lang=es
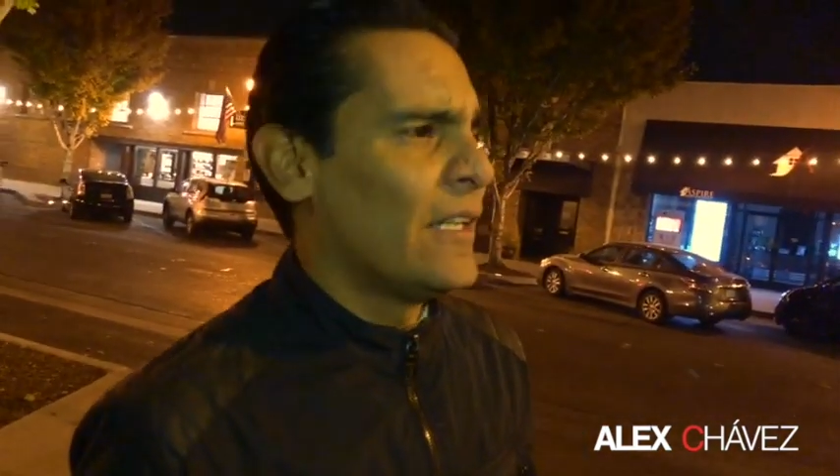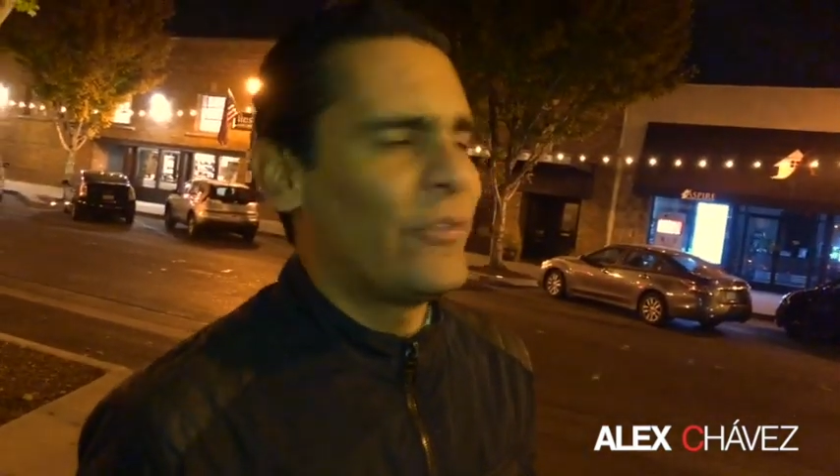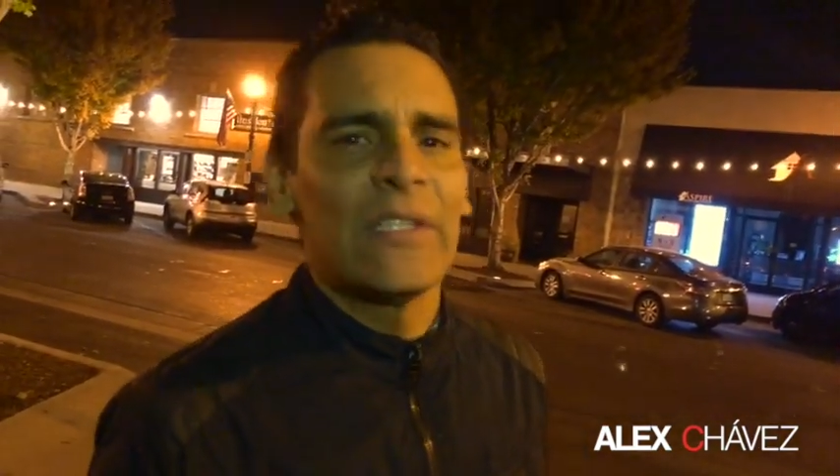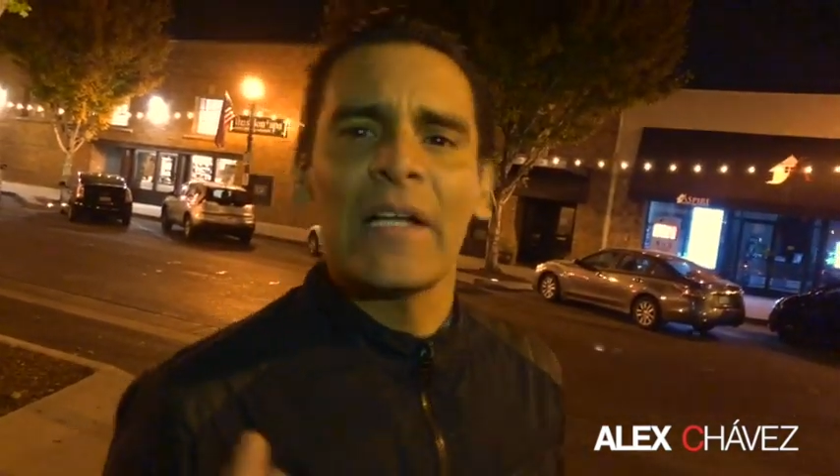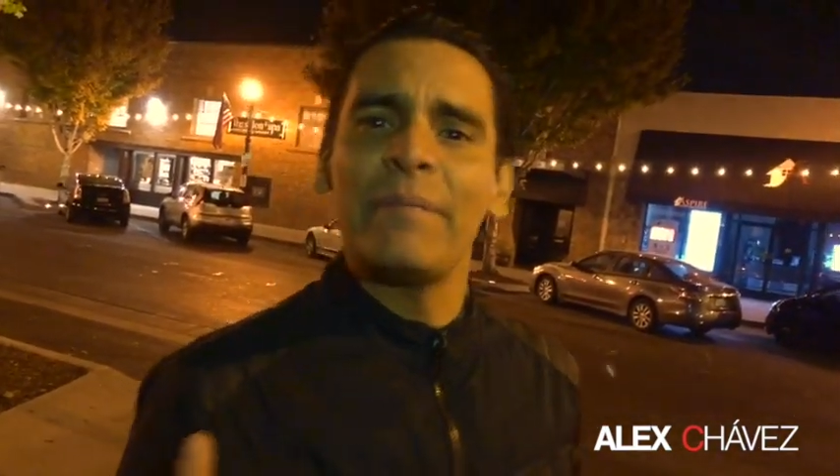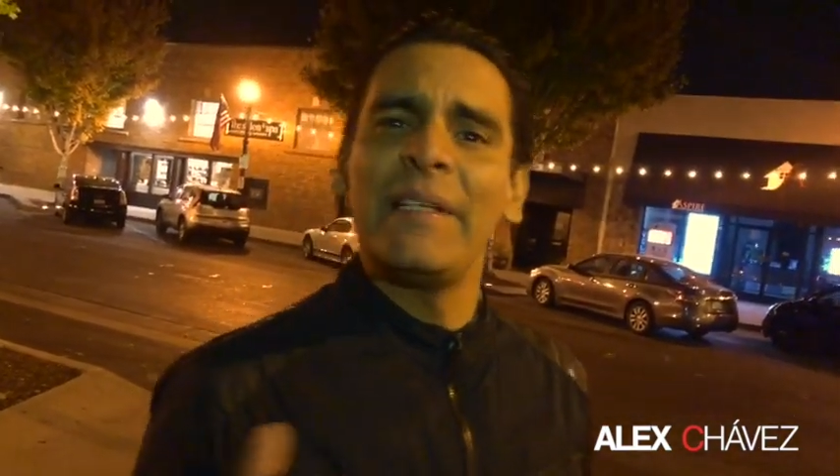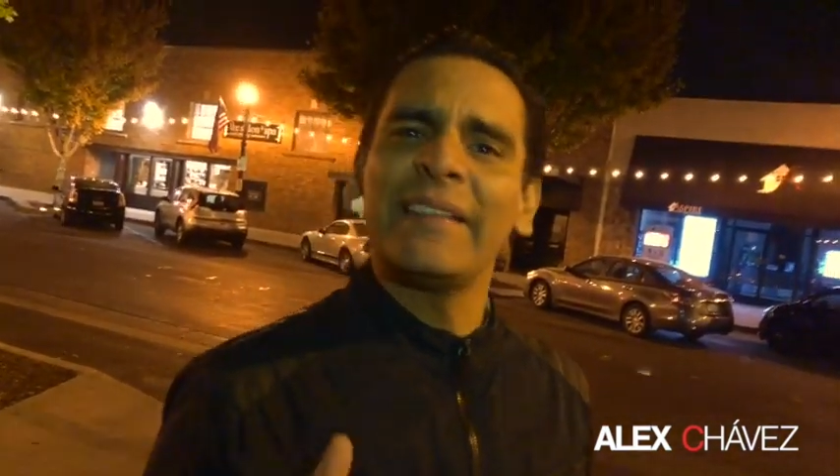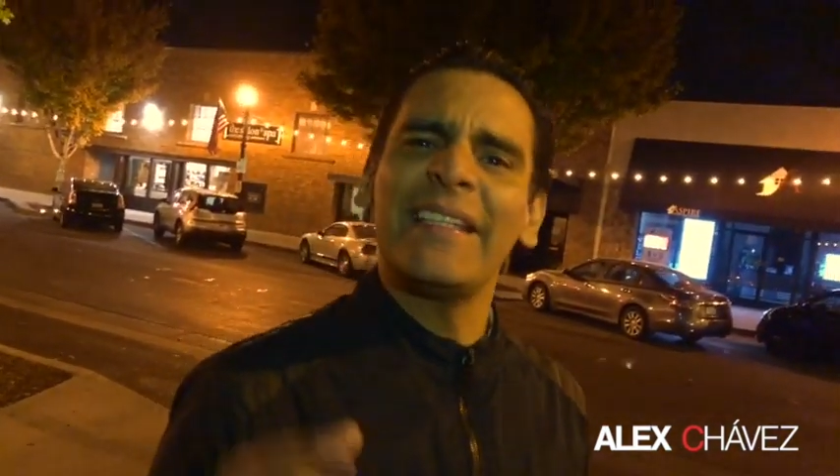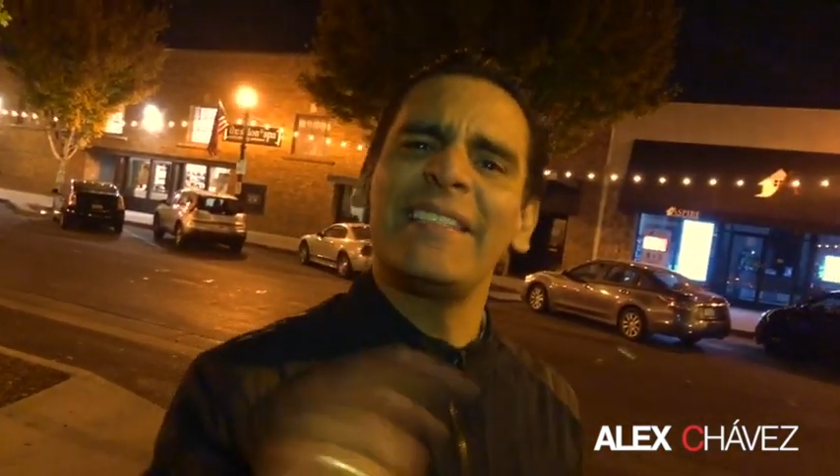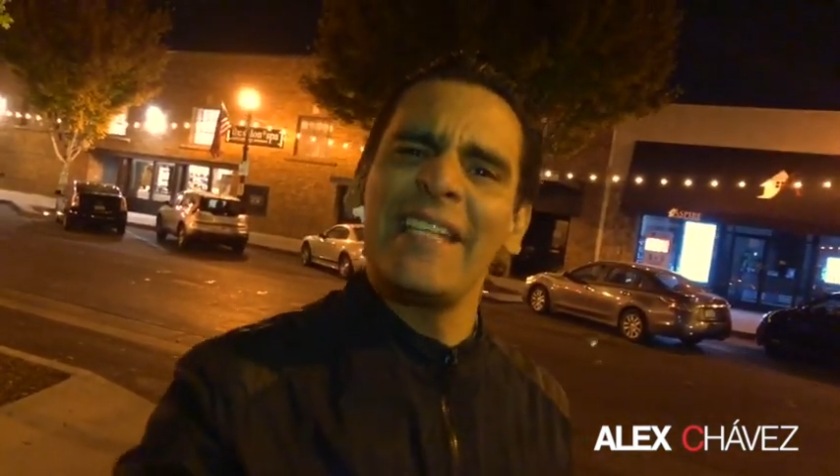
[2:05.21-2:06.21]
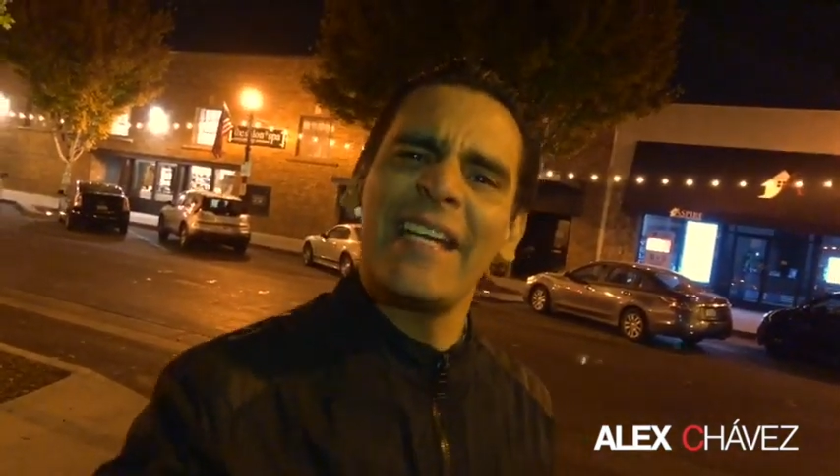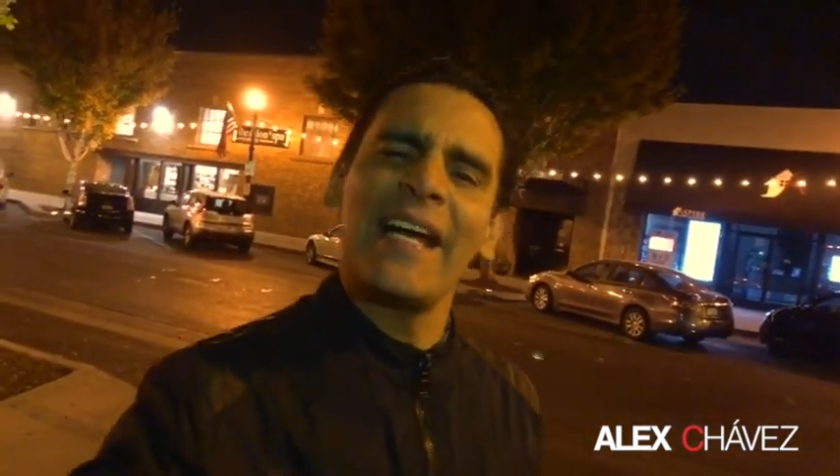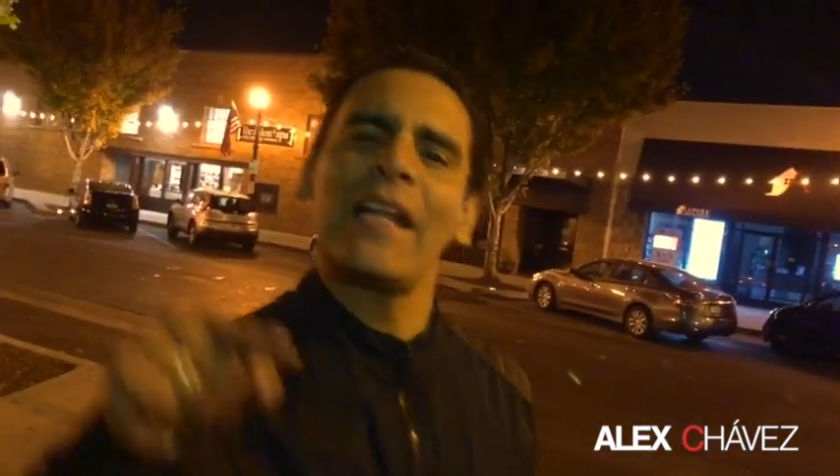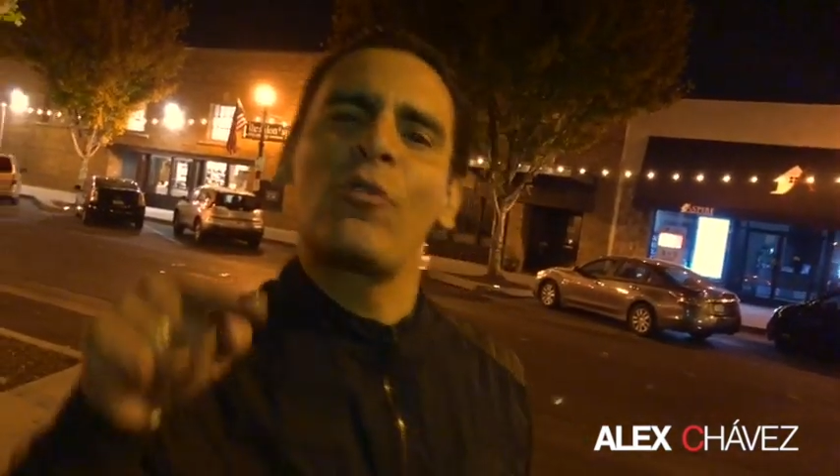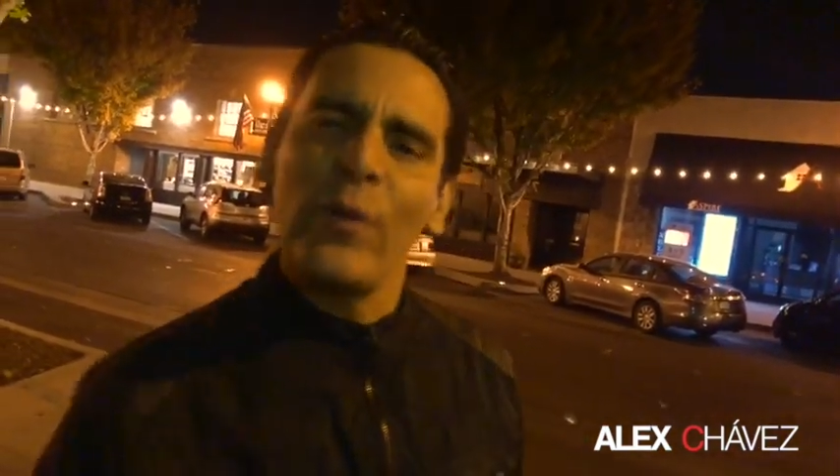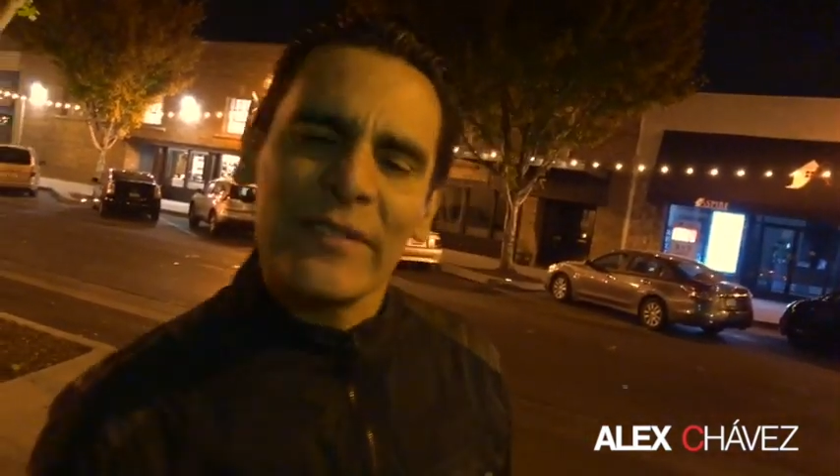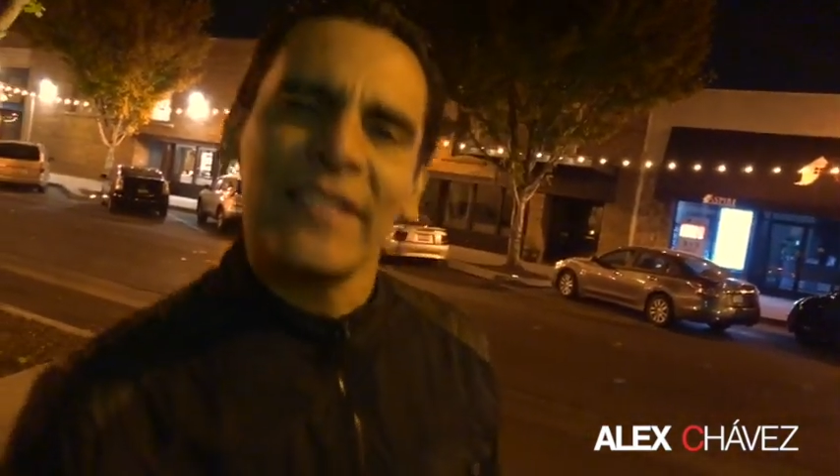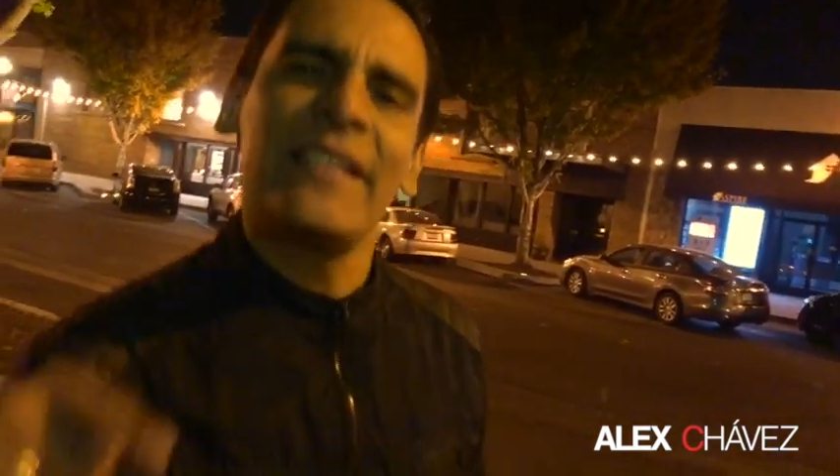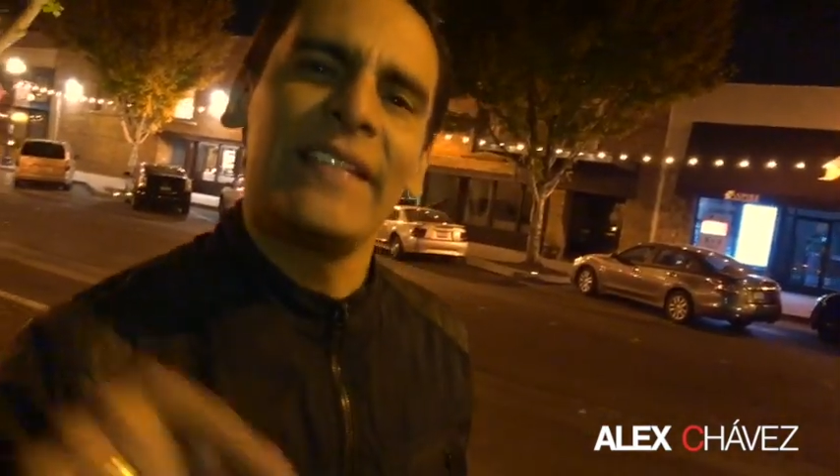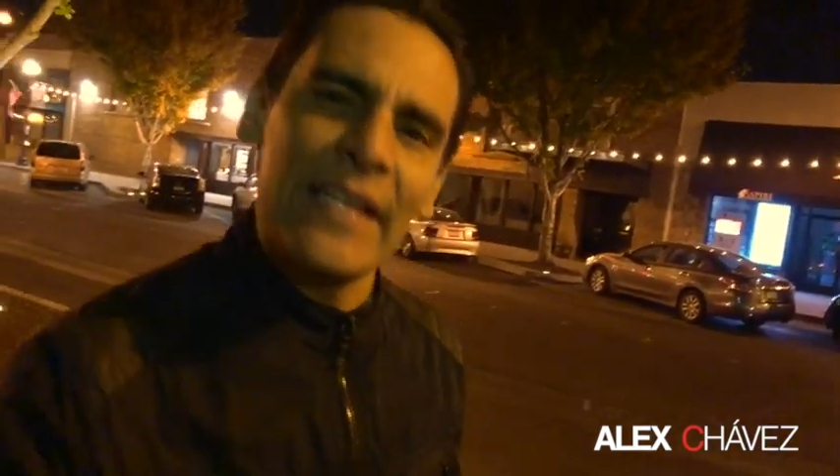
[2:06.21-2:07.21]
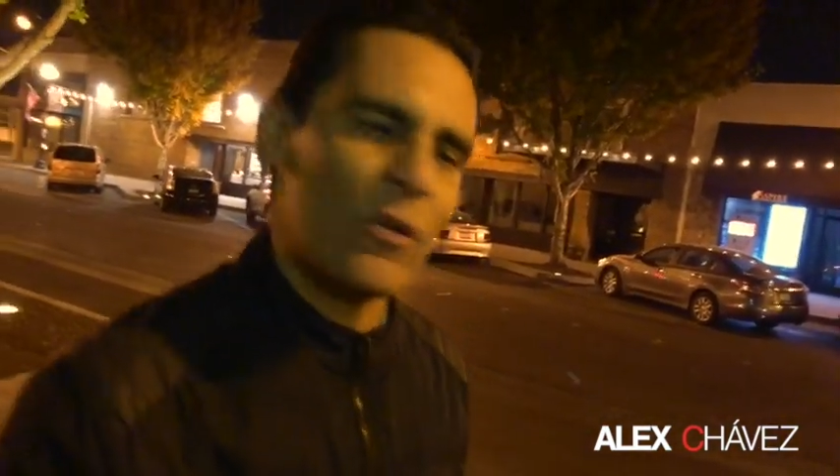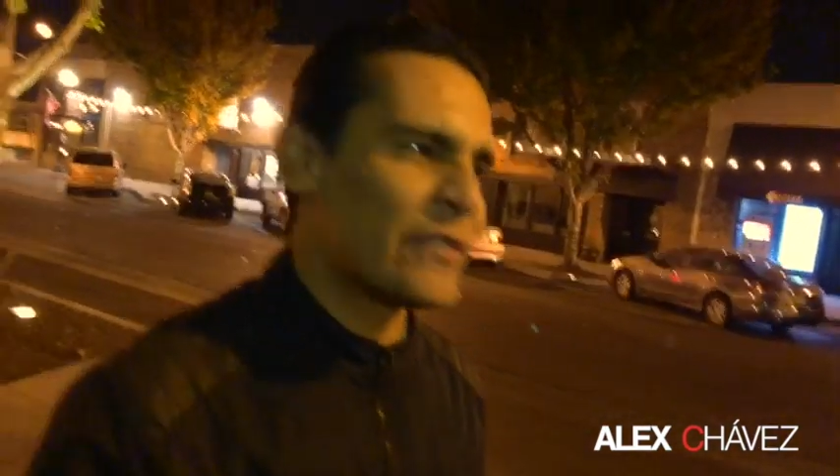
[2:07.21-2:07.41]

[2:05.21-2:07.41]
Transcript: finalmente llega la cuesta de enero,